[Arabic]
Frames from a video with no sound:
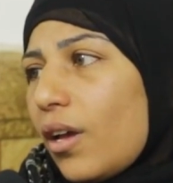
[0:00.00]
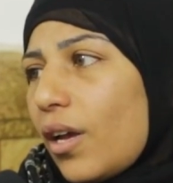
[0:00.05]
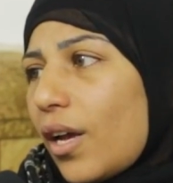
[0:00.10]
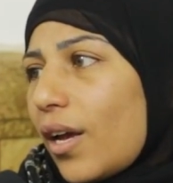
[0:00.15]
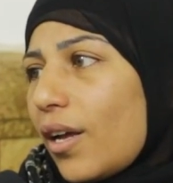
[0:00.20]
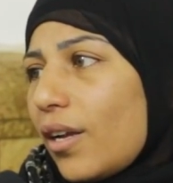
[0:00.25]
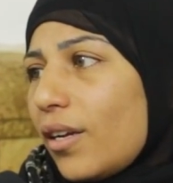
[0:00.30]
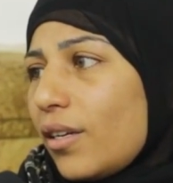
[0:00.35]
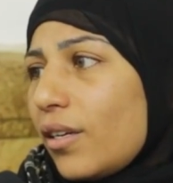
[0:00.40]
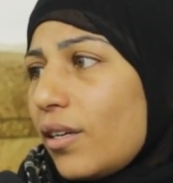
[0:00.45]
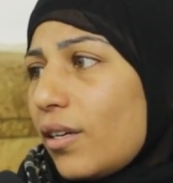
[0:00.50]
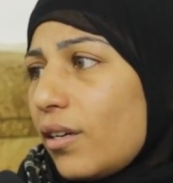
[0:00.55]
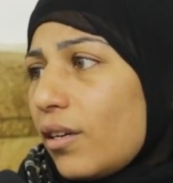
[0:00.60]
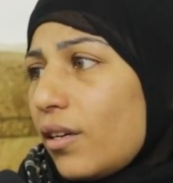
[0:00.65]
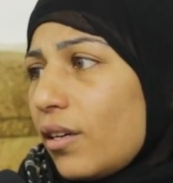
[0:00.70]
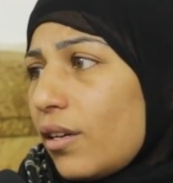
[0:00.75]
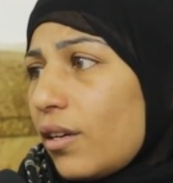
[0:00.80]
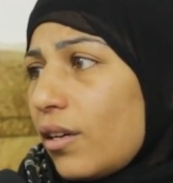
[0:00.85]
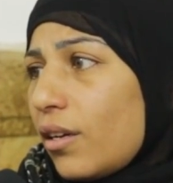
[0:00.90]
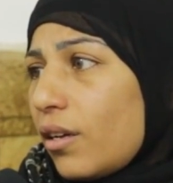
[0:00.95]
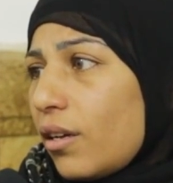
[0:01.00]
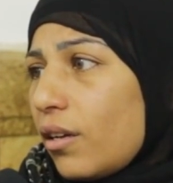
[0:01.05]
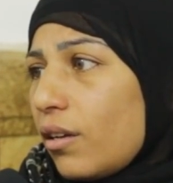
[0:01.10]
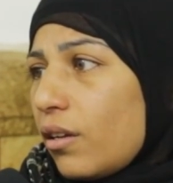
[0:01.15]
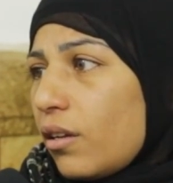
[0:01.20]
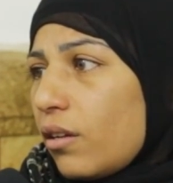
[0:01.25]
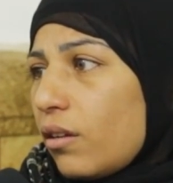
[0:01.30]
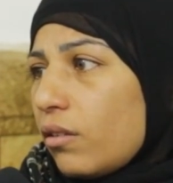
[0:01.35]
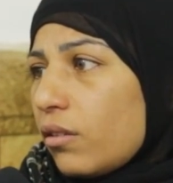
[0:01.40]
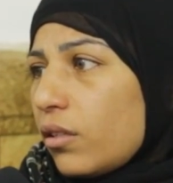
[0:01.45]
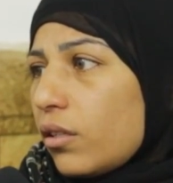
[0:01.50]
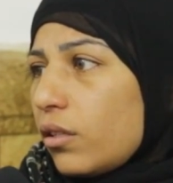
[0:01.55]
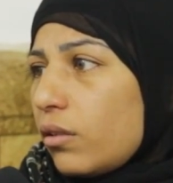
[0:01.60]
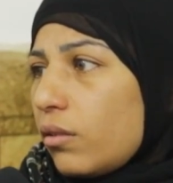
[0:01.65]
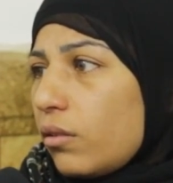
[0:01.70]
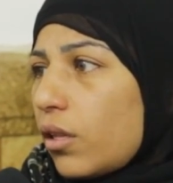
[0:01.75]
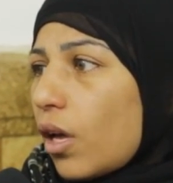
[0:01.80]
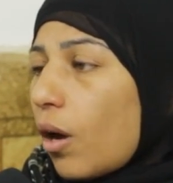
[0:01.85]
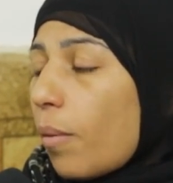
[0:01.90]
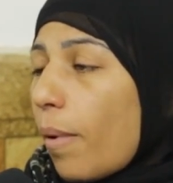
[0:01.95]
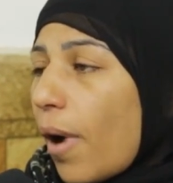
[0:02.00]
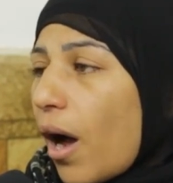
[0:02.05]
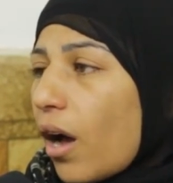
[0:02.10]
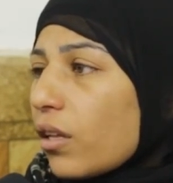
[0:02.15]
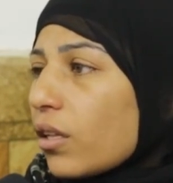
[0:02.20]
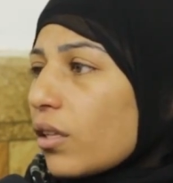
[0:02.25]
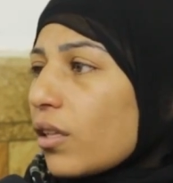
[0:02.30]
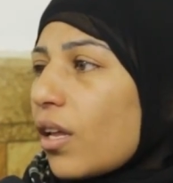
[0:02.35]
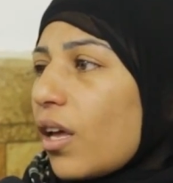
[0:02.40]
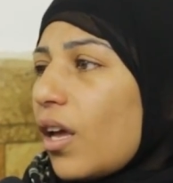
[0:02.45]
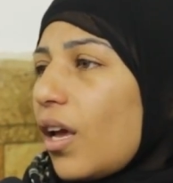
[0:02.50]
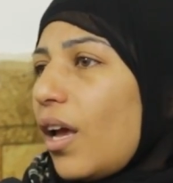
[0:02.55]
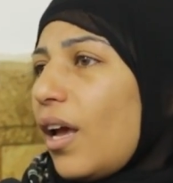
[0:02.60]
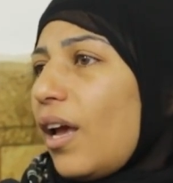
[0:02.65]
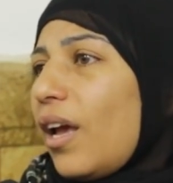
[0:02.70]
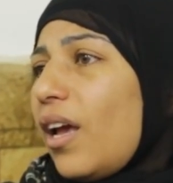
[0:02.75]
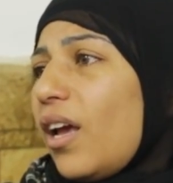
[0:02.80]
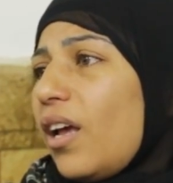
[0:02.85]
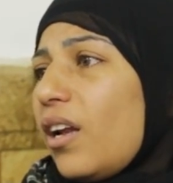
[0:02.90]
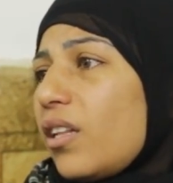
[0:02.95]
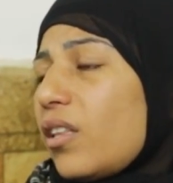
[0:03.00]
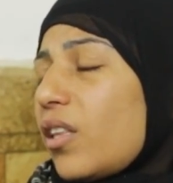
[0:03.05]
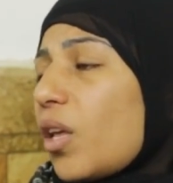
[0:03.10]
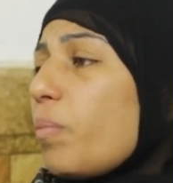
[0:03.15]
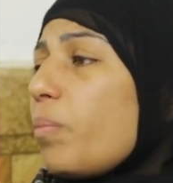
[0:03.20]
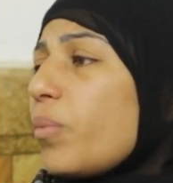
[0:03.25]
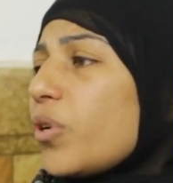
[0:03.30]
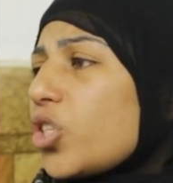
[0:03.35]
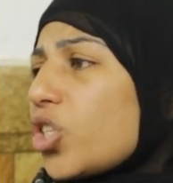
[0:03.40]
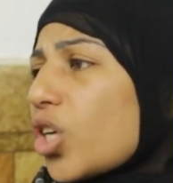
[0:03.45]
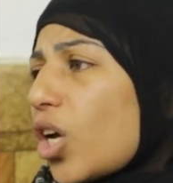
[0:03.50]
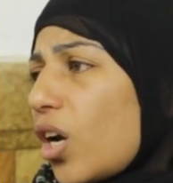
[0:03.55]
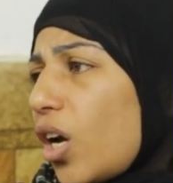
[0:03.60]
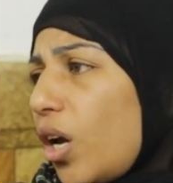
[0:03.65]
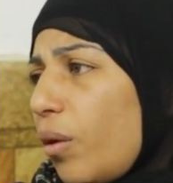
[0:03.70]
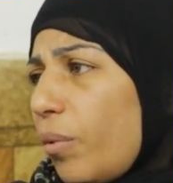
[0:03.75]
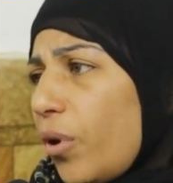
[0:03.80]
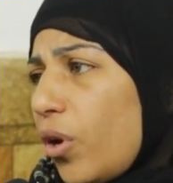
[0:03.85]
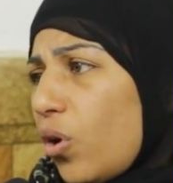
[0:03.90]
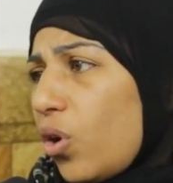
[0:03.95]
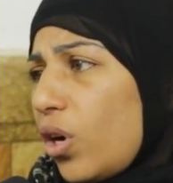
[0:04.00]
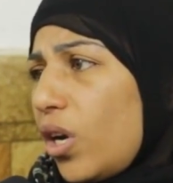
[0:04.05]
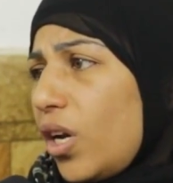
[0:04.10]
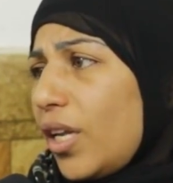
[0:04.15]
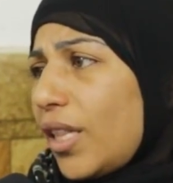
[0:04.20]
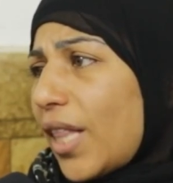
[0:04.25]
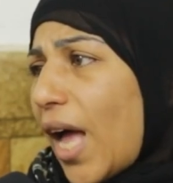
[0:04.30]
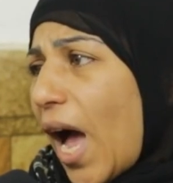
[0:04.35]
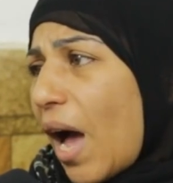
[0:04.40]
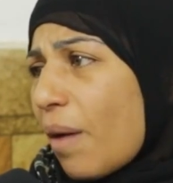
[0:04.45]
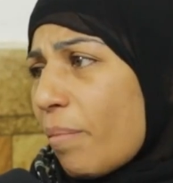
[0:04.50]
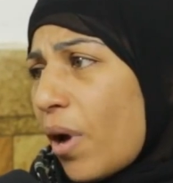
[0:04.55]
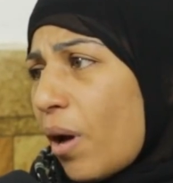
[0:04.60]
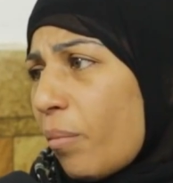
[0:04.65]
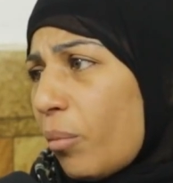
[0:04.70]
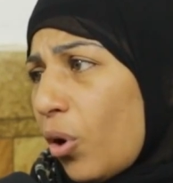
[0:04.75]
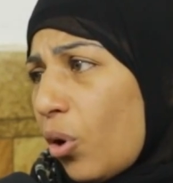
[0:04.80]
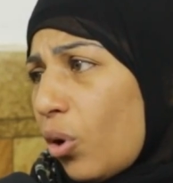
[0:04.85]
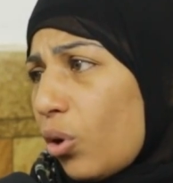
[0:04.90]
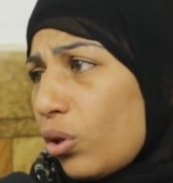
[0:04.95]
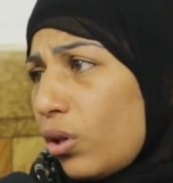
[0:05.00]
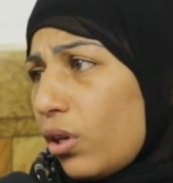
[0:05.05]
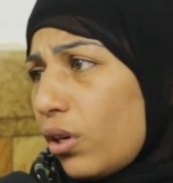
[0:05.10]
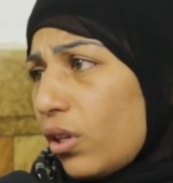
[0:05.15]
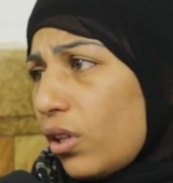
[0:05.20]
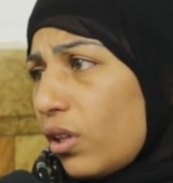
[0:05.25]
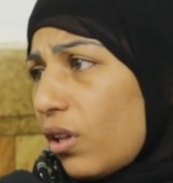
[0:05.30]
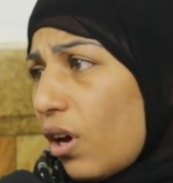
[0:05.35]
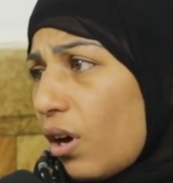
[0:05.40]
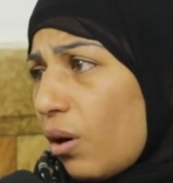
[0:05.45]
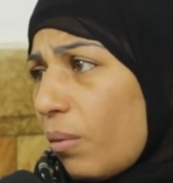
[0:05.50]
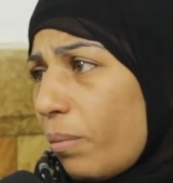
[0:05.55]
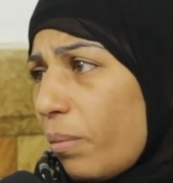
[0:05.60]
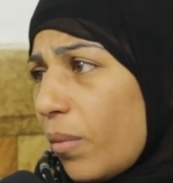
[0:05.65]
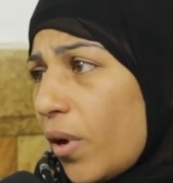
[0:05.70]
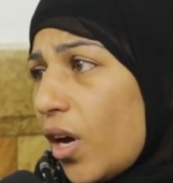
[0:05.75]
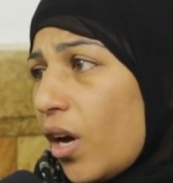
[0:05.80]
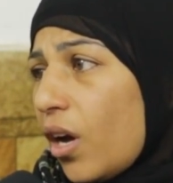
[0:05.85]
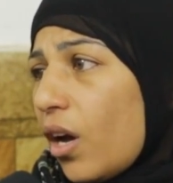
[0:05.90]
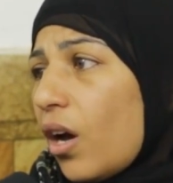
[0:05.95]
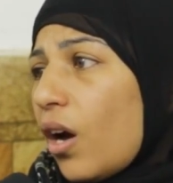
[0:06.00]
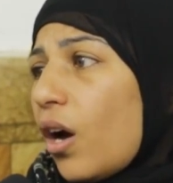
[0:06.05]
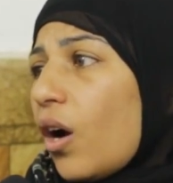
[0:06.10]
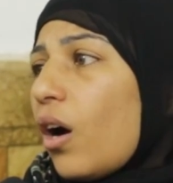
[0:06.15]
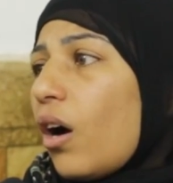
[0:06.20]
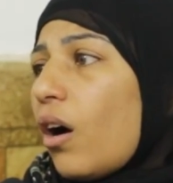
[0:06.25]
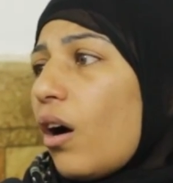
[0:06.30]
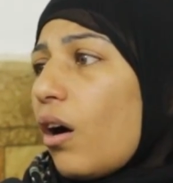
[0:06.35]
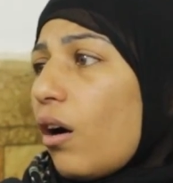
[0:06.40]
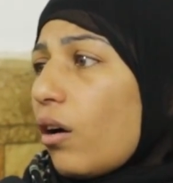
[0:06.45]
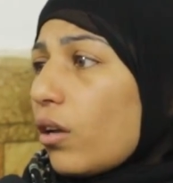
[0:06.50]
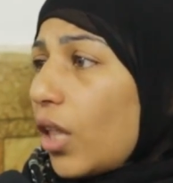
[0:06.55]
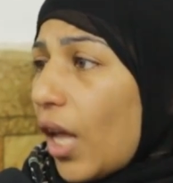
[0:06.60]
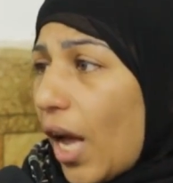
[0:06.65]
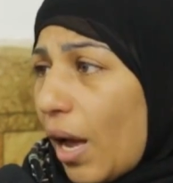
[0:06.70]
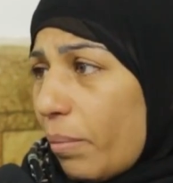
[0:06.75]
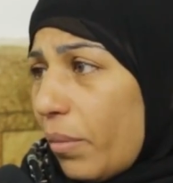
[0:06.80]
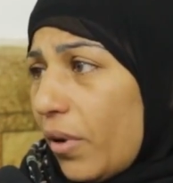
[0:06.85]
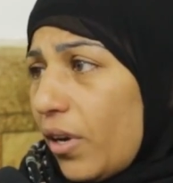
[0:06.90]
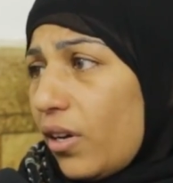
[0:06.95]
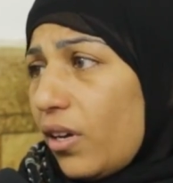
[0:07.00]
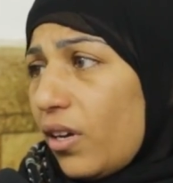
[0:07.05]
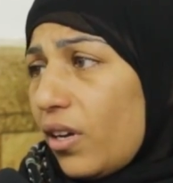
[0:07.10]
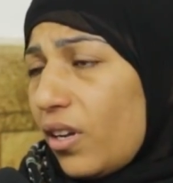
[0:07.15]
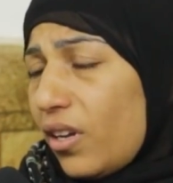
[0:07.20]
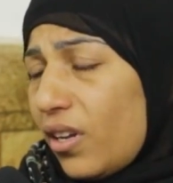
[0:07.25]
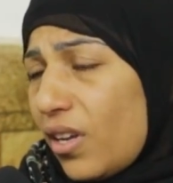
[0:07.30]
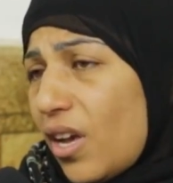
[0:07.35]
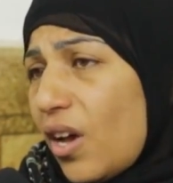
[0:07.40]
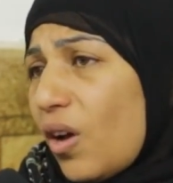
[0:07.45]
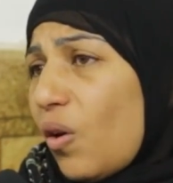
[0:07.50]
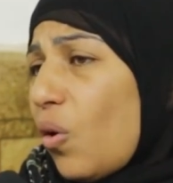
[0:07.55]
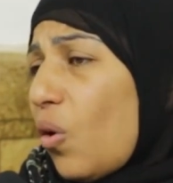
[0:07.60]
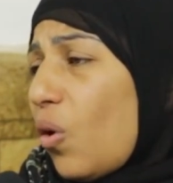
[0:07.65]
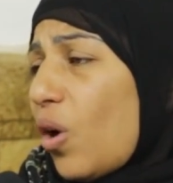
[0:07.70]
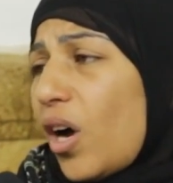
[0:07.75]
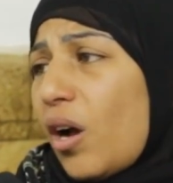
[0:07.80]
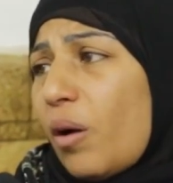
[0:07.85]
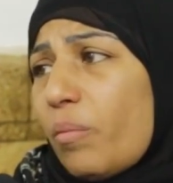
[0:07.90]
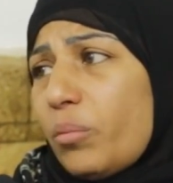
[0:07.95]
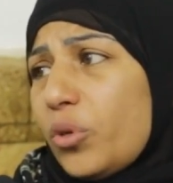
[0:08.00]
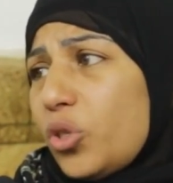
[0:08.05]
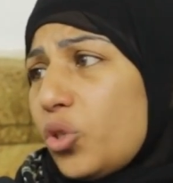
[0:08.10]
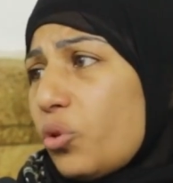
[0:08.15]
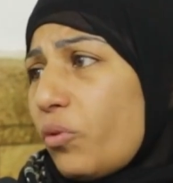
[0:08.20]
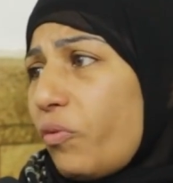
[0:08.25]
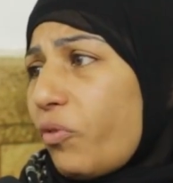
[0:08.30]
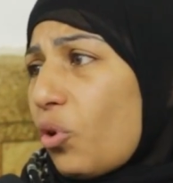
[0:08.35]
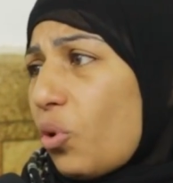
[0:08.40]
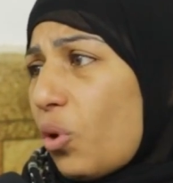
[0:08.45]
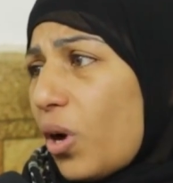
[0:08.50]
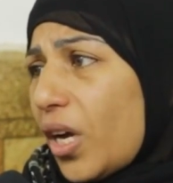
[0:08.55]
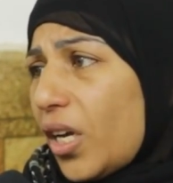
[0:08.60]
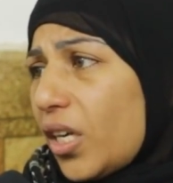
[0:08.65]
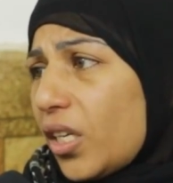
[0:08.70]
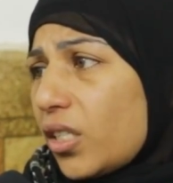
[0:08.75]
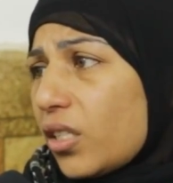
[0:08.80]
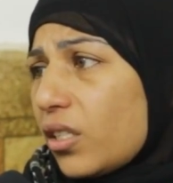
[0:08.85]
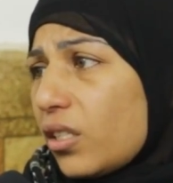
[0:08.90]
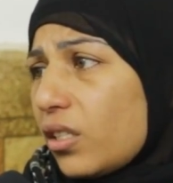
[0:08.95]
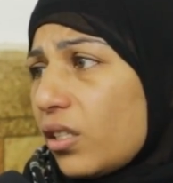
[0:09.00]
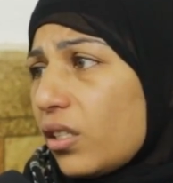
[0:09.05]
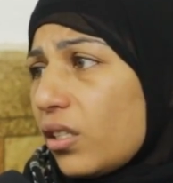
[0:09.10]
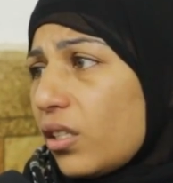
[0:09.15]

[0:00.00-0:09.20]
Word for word: يعني الضرب اثر عليه موته طبعا آه، الطب الشرعي بيقول لي اتعمى من كتر الضرب اه اتعمى وهو كان بيشوف كويس